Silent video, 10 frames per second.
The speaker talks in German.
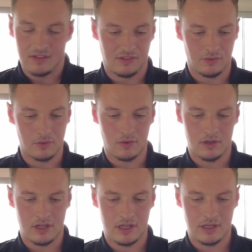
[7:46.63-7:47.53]
So,
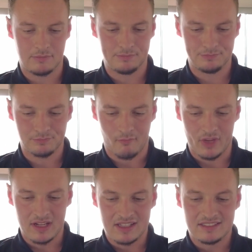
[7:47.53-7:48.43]
ähm,
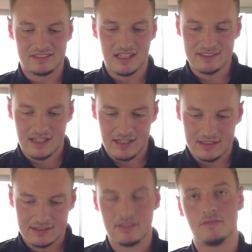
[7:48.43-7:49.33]
das
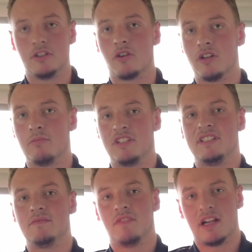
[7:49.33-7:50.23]
heißt, wir können mit
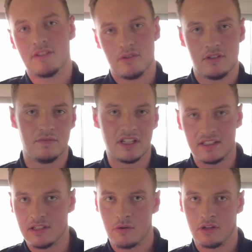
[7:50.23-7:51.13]
diesem Fahrzeug
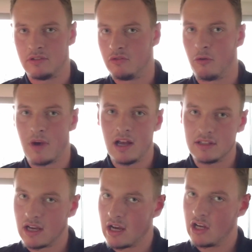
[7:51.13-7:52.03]
wirklich auch in normale
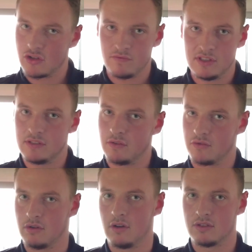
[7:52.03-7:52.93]
Garagen, wie Sie es von
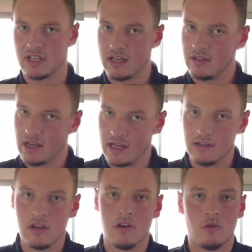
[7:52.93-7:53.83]
zu Hause kennen, rein
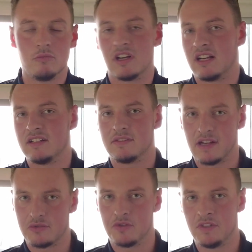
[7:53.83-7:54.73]
und man kann das
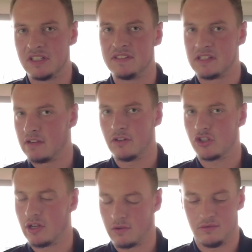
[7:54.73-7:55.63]
Fahrzeug wirklich sicher
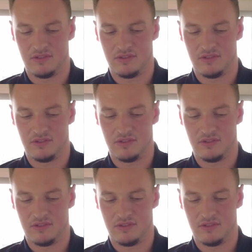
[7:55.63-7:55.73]
verstauen.